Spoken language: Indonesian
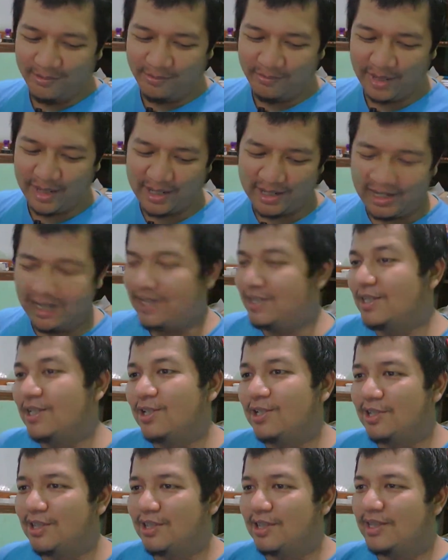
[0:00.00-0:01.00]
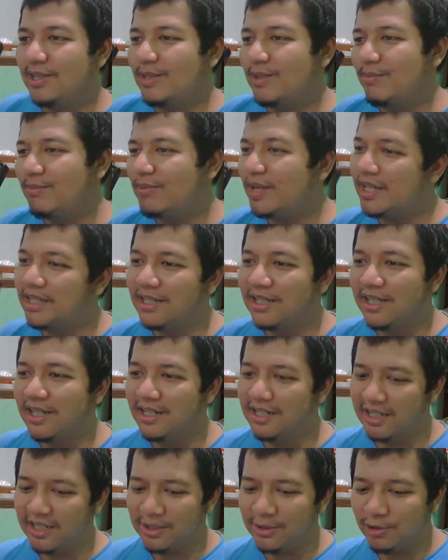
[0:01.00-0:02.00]
dan Lancelot belanjanya
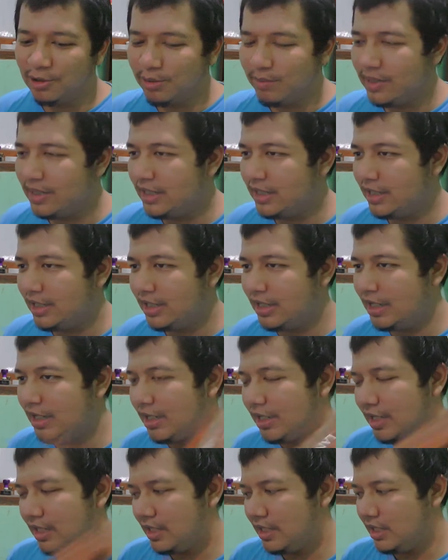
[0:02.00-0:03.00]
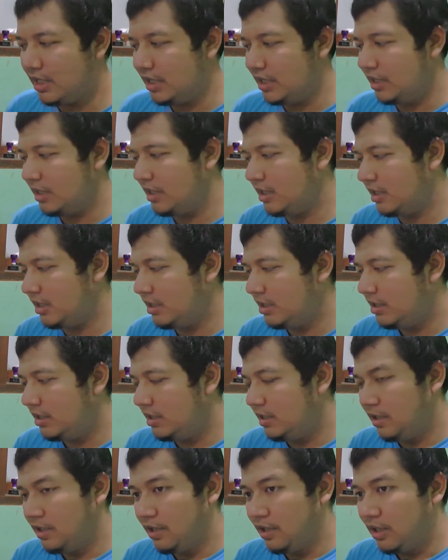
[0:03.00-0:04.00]
di Tokopedia harganya
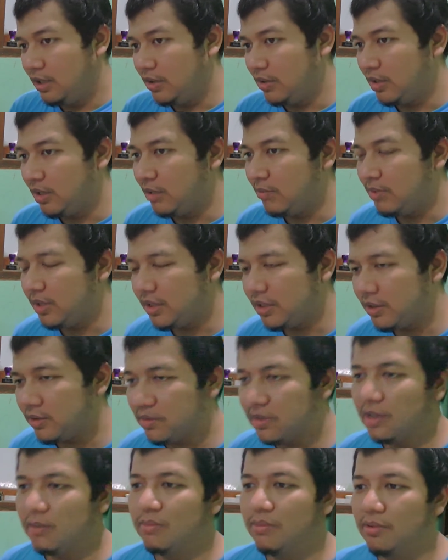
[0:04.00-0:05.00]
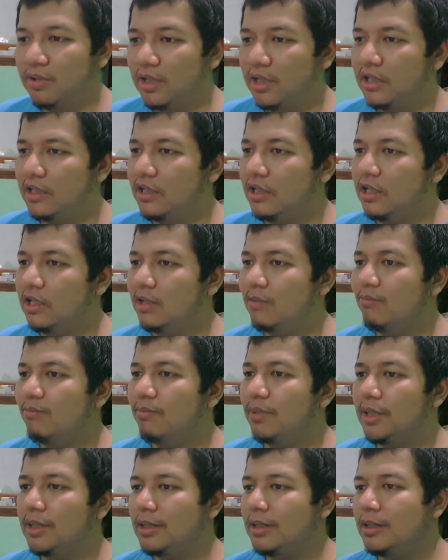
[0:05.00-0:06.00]
kurang lebih 100 ribu ya jadi
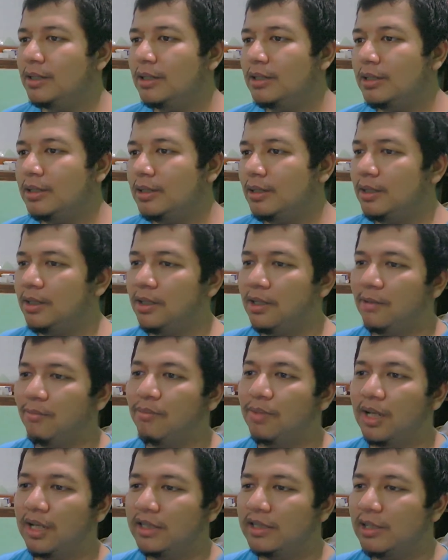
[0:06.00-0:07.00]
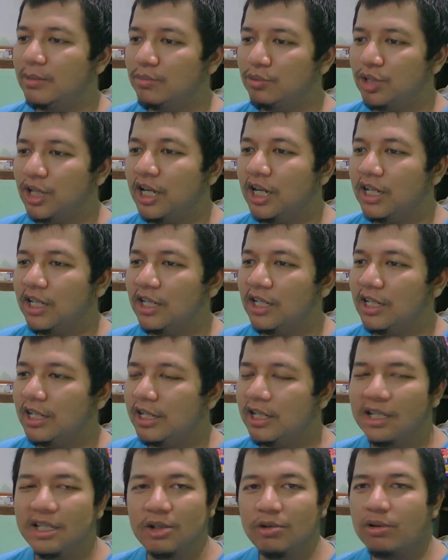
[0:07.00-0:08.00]
per lembar sapu tangannya ini
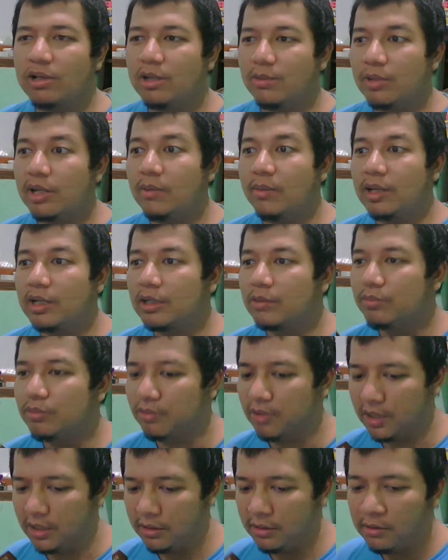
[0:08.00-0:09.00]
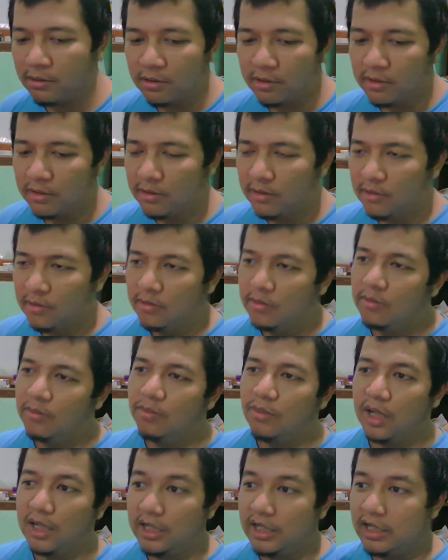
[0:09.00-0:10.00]
harganya kurang lebih 8 ribuan
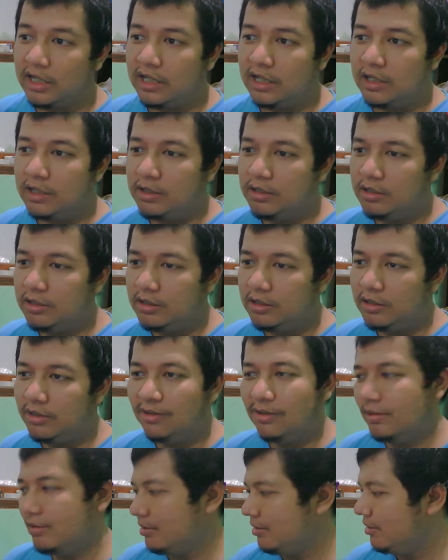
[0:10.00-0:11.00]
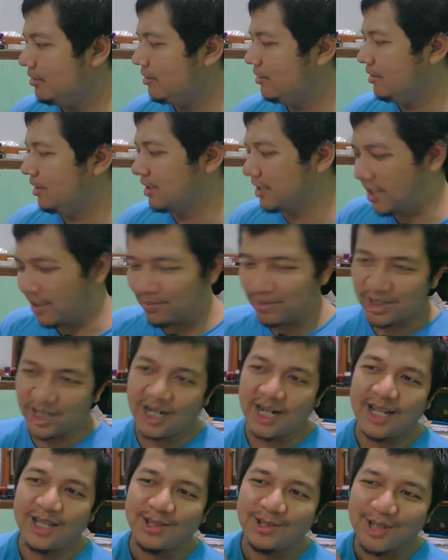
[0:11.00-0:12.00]
bahannya deskripsinya
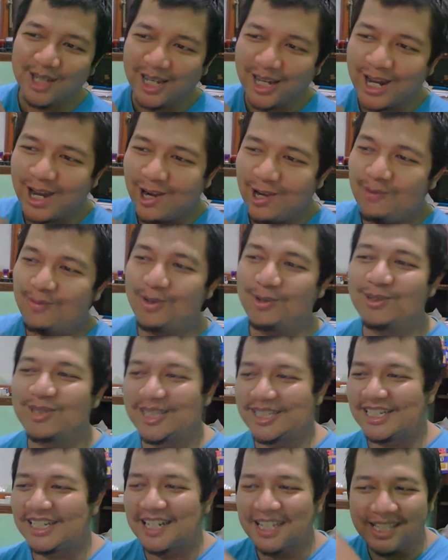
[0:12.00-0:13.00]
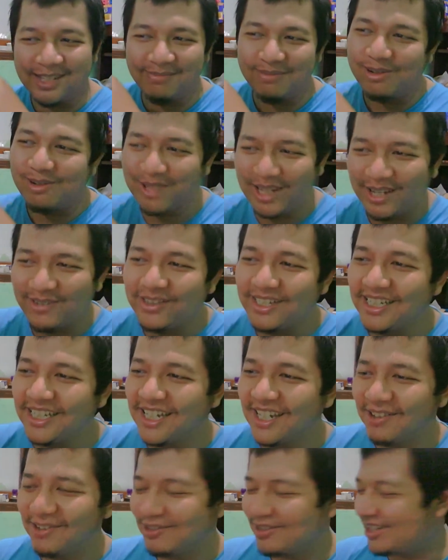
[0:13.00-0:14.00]
katun ya kalau mau ujinya nanti perlu di
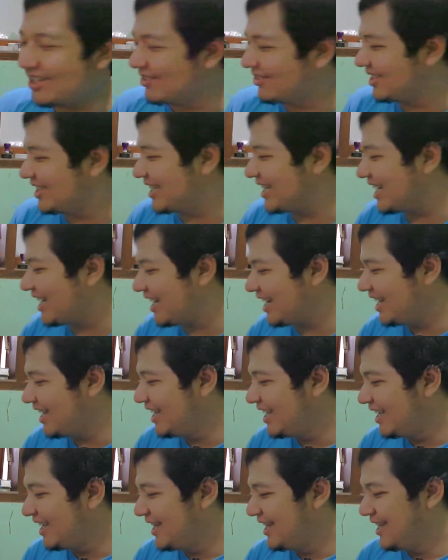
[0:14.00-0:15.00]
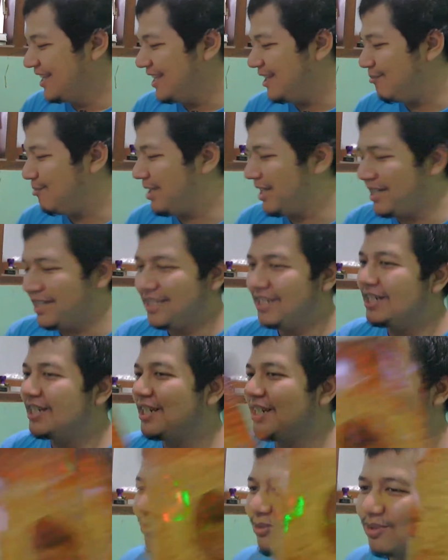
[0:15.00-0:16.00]
FTIR untuk diujikan tapi di sini
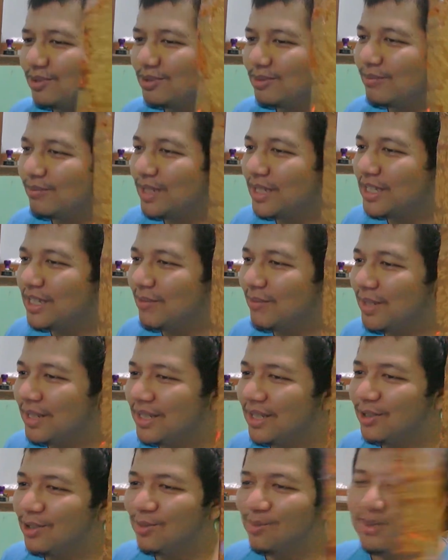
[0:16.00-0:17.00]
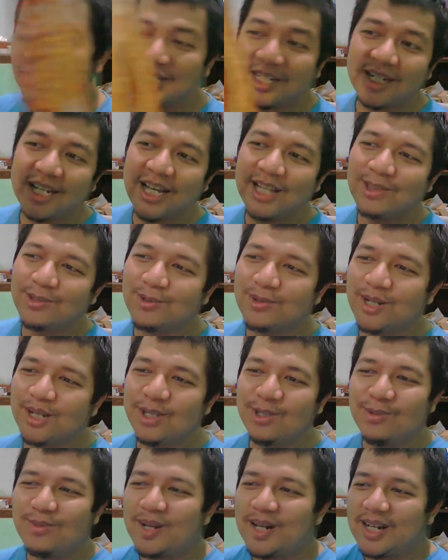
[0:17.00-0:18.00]
dia tuh menjamin 100% katun nah
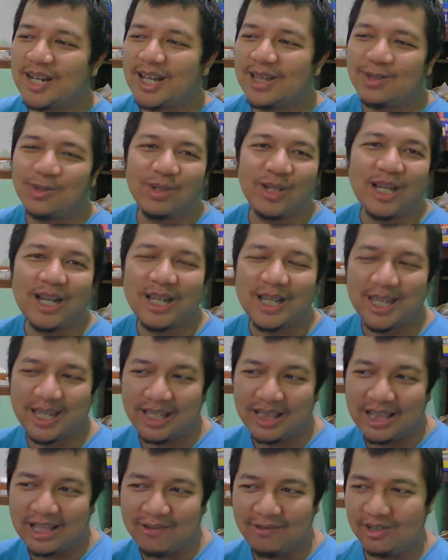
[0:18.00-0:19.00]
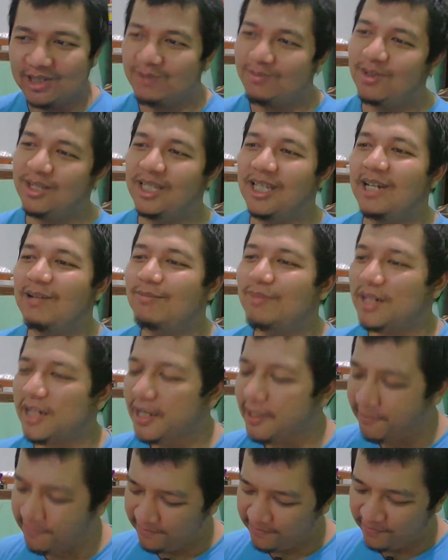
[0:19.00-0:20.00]
cuman katun yang grade level seperti
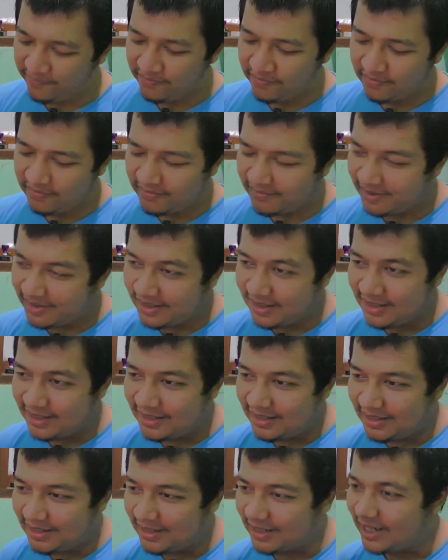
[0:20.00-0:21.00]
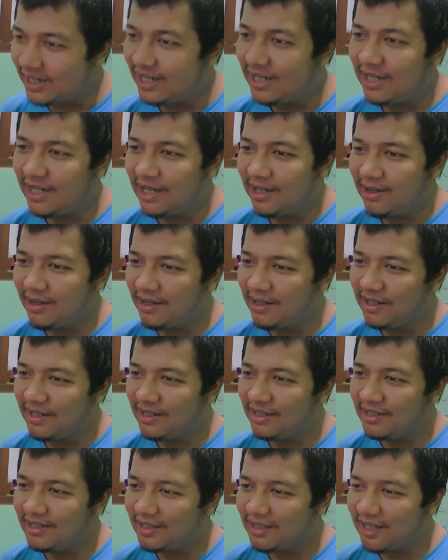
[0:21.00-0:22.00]
apa ya
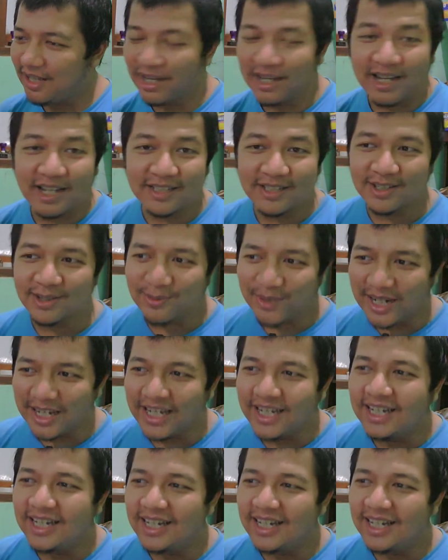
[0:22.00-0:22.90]
harga sesuai ya